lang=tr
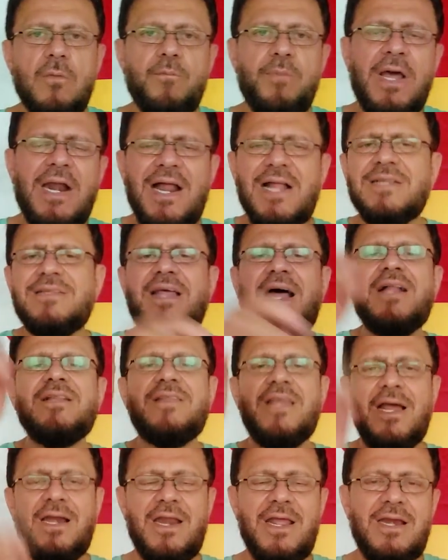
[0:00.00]
penaltı
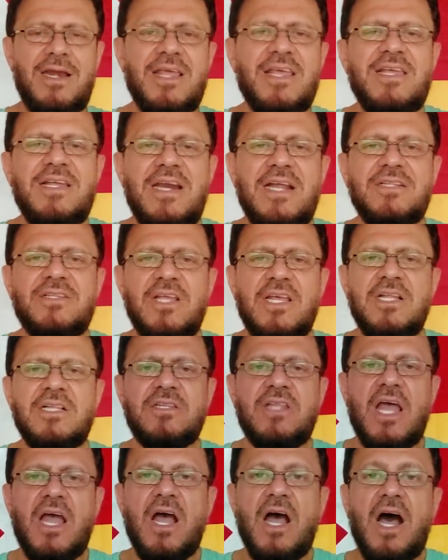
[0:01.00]
Antalya lehine
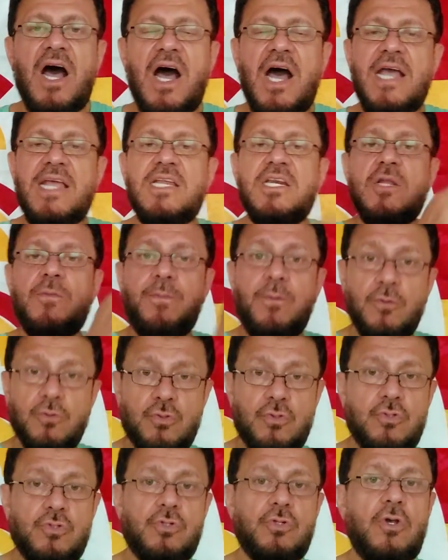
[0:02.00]
değil de aynı
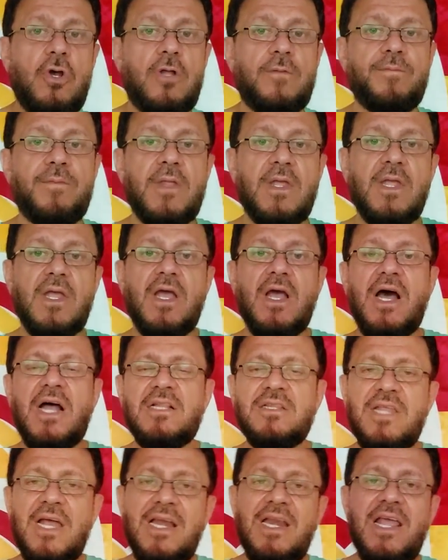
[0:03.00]
pozisyon
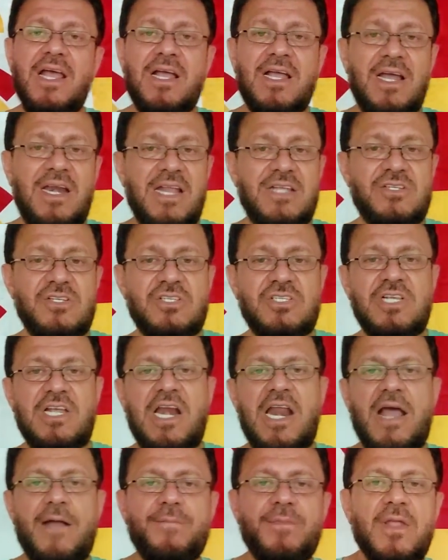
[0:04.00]
Antalya
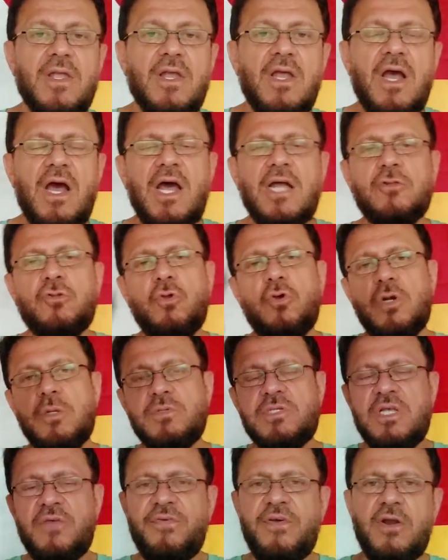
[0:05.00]
kalecisiyle atıyorum
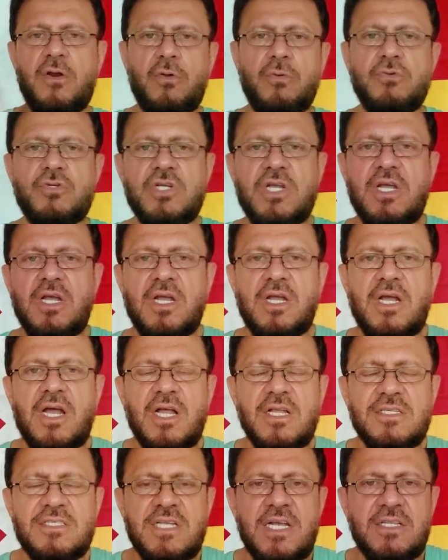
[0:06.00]
Seferovic
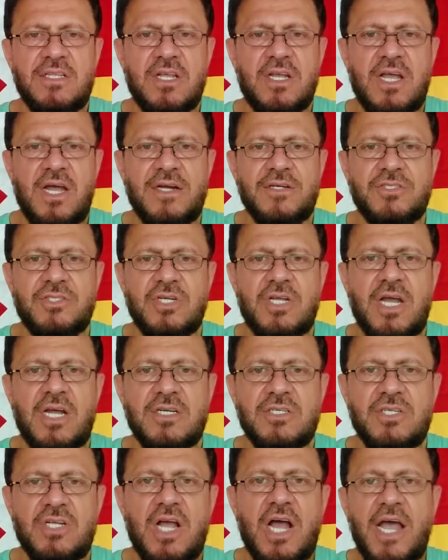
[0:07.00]
kalsaydı karşı
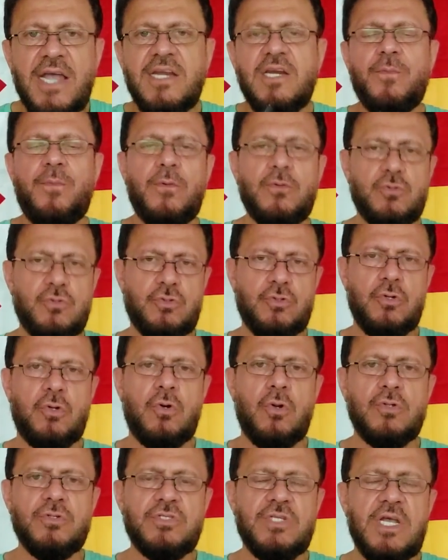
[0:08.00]
karşıya aynı pozisyon
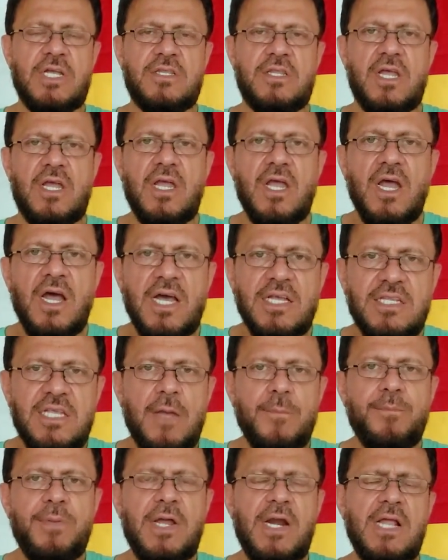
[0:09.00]
olsaydı
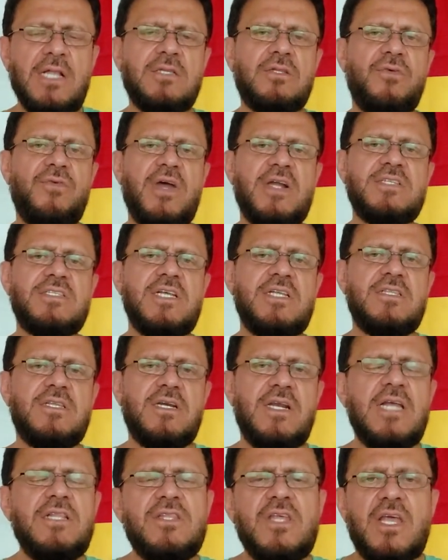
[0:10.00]
hakem penaltı verseydi
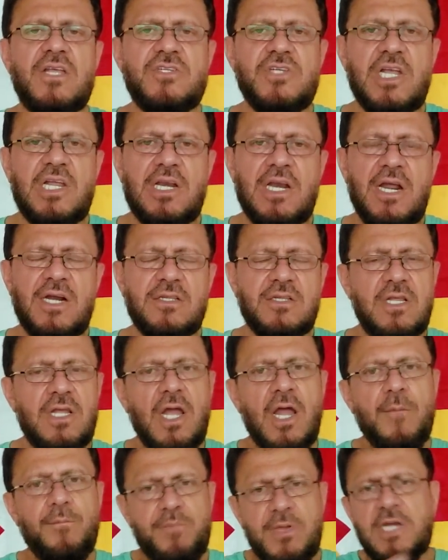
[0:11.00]
ne diyeceklerdi?
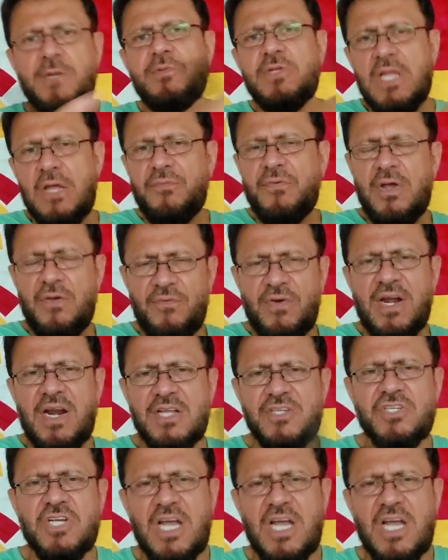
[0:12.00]
Bir bir defa vara